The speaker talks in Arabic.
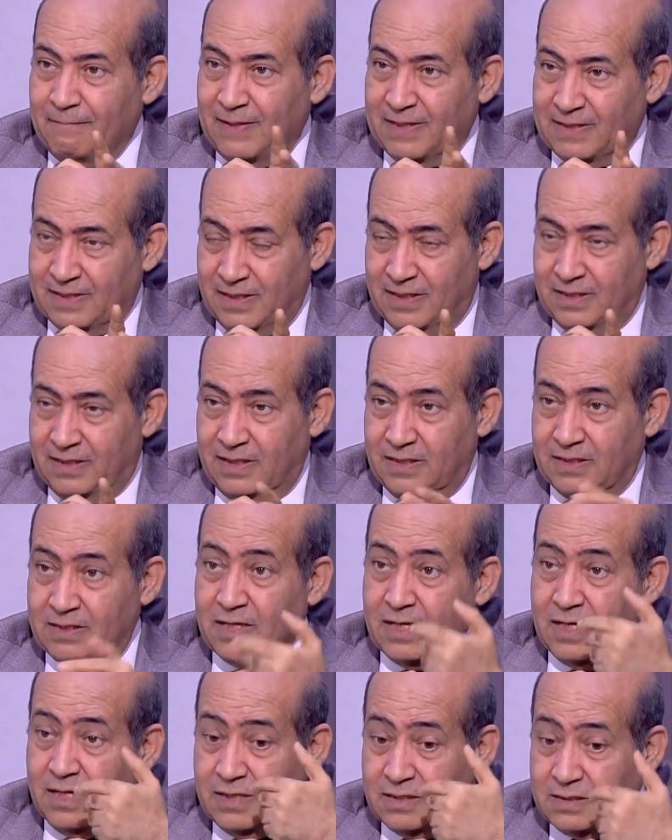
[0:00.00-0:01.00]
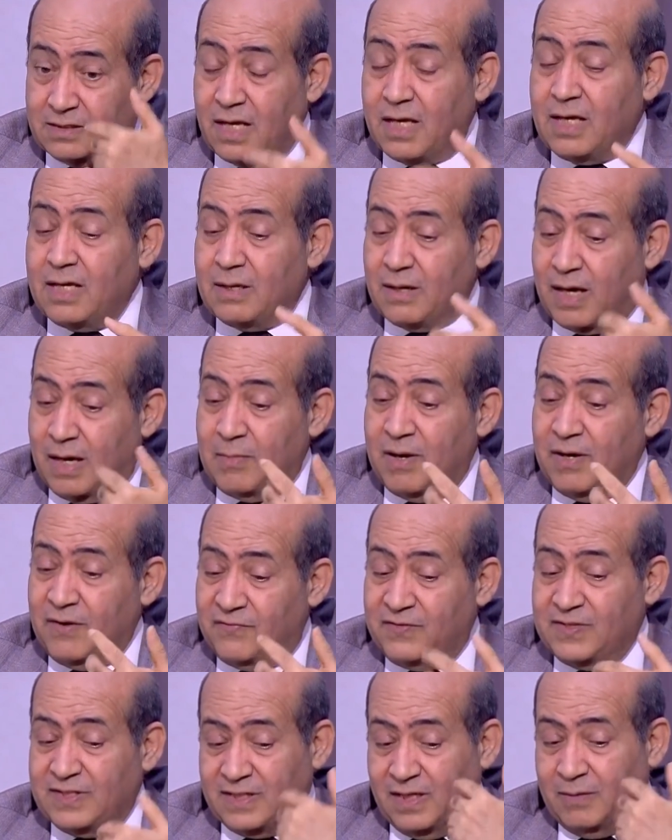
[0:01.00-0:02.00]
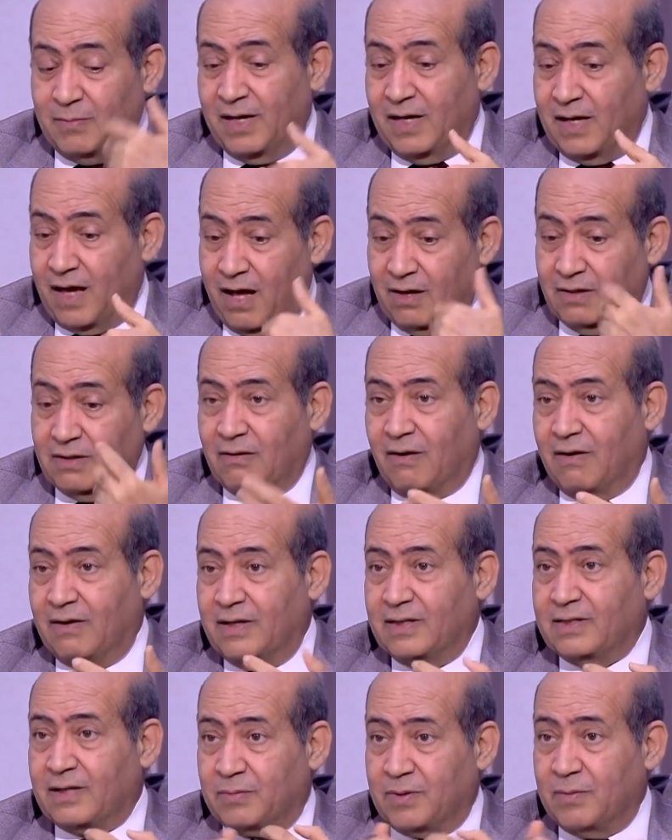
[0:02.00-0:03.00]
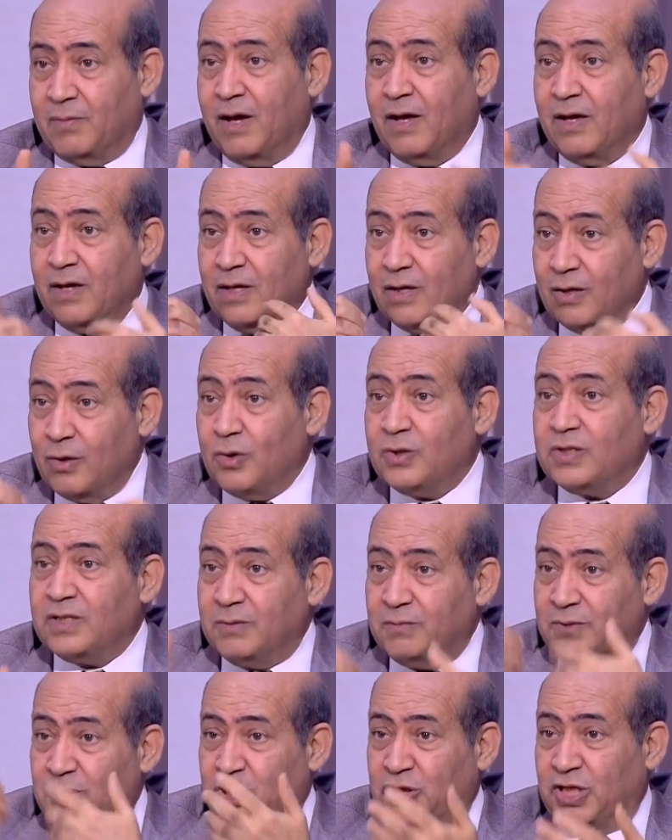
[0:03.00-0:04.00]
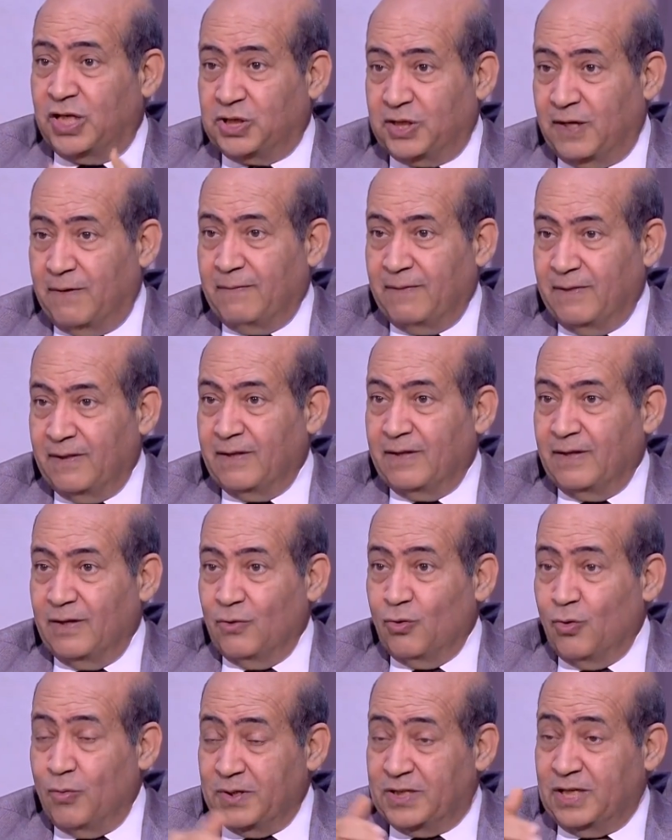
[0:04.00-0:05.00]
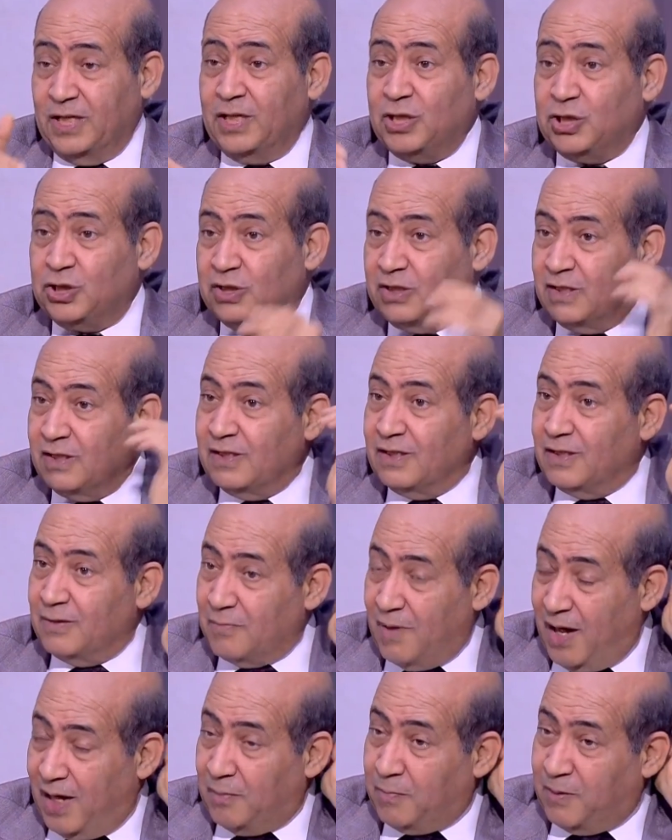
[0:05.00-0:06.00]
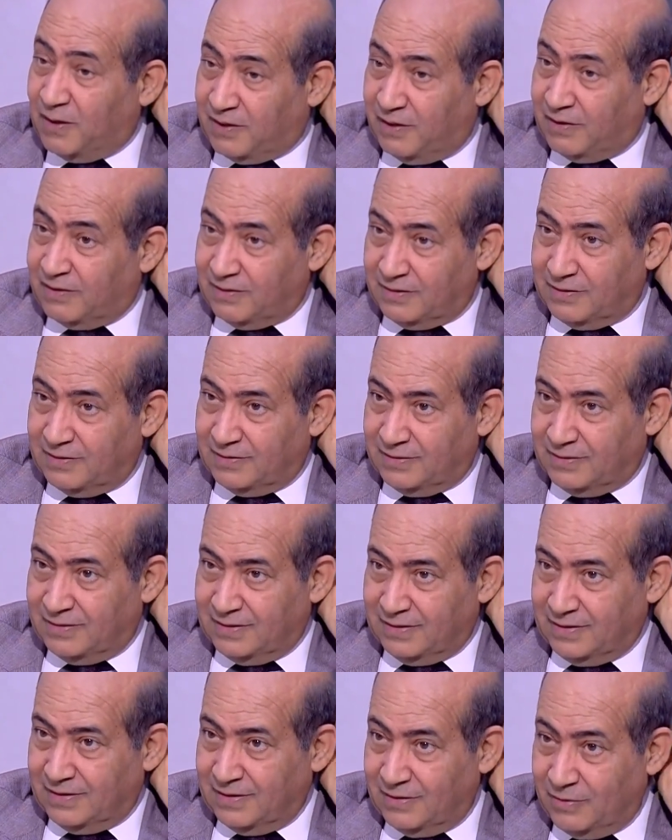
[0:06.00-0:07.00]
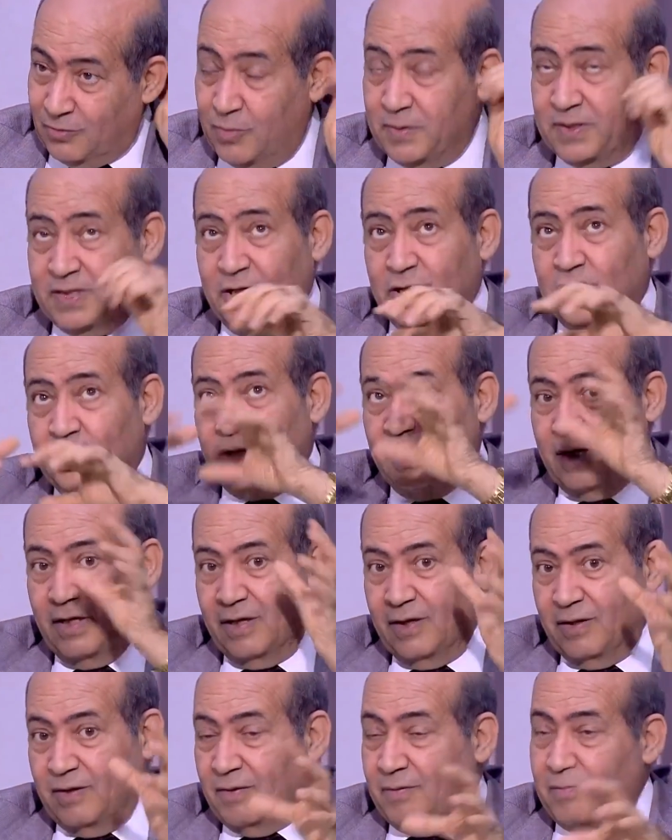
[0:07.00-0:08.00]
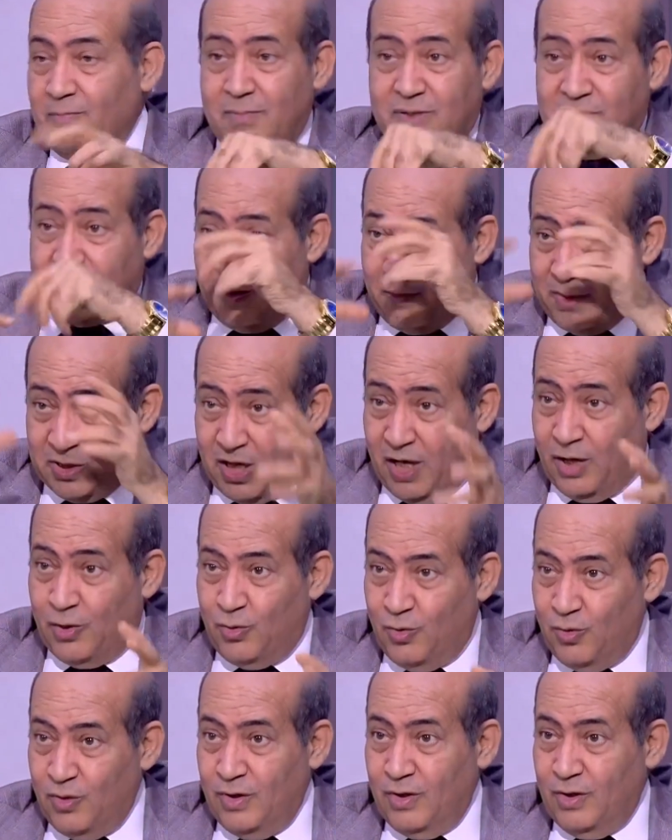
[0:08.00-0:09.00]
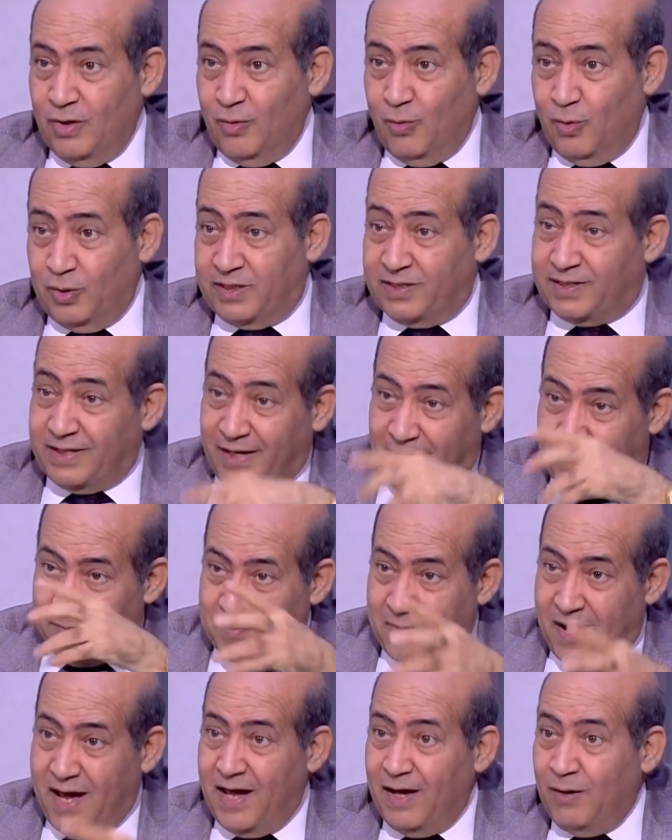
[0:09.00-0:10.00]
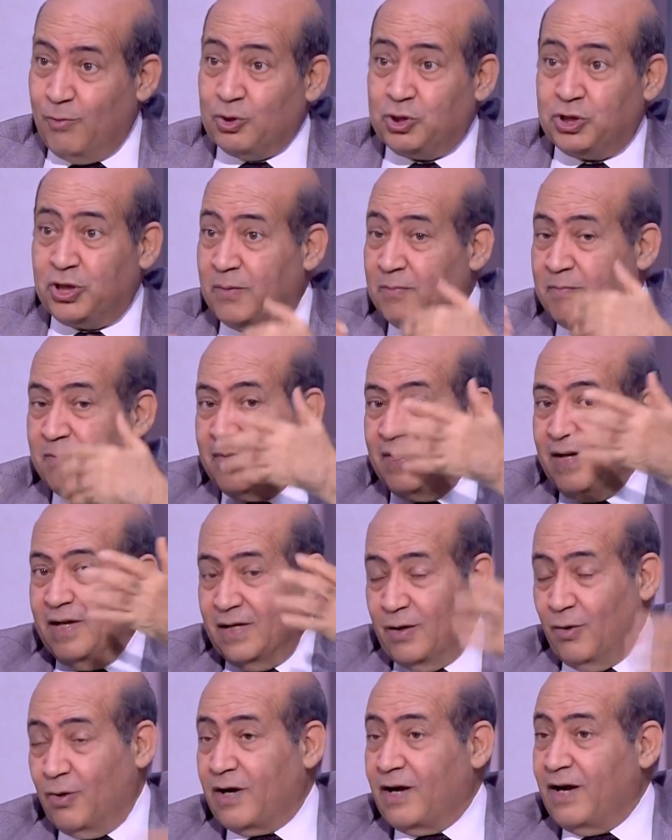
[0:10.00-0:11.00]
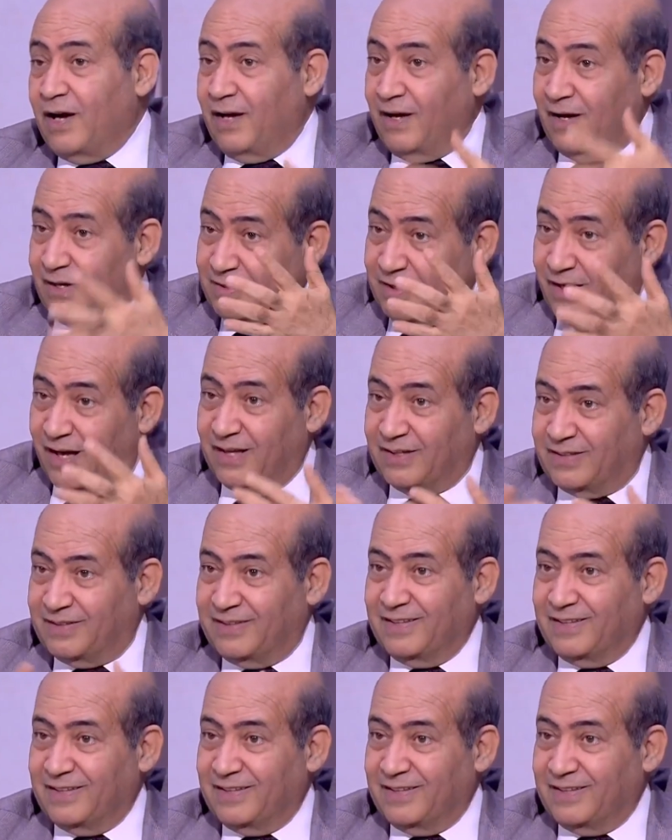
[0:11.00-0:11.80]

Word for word: 3 ديز زي كمان في سينما الحقيقه اللي انت بتبقى جزء من الشاشه اه وبتعيش مع البطل مم. وبتعيش مشا... مشاكله وتترعب معاه وتشم لو رايح حديقه